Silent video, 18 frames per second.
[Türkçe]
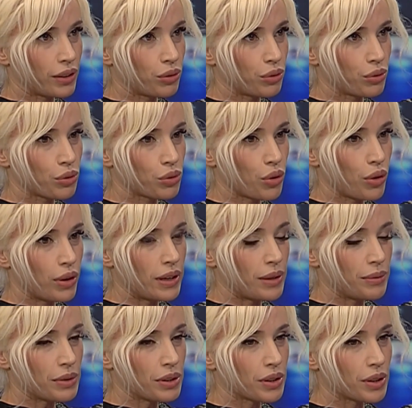onu
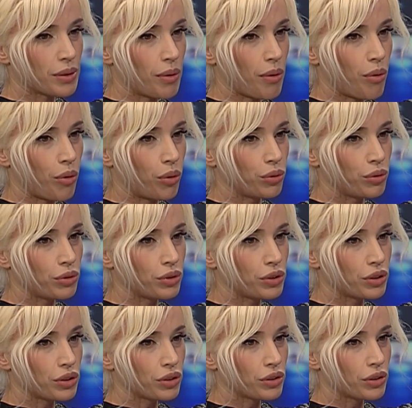söylemiştim ama onun
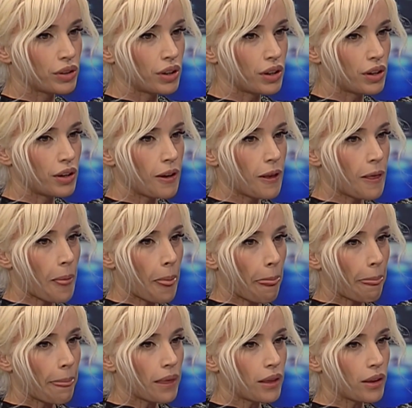dışında
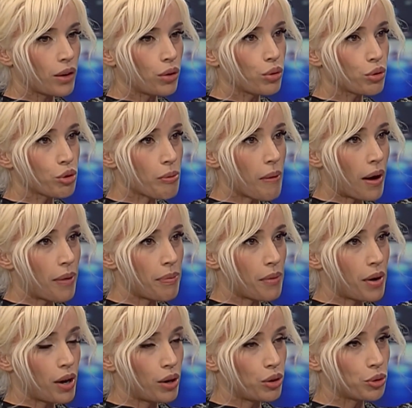e, Hükmen
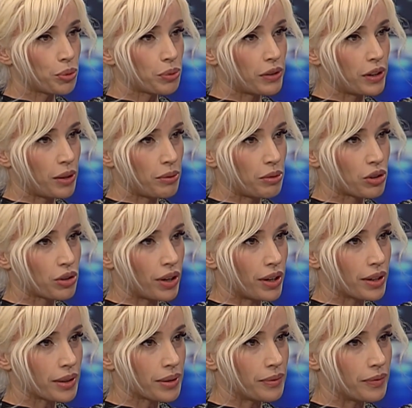Maluk diye bir
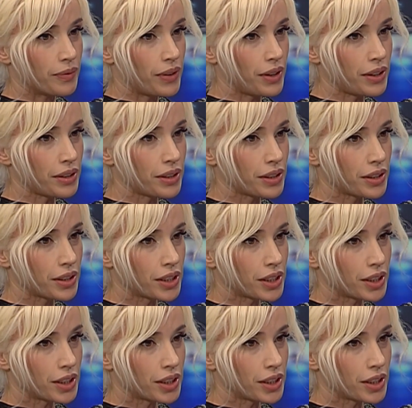şarkım var.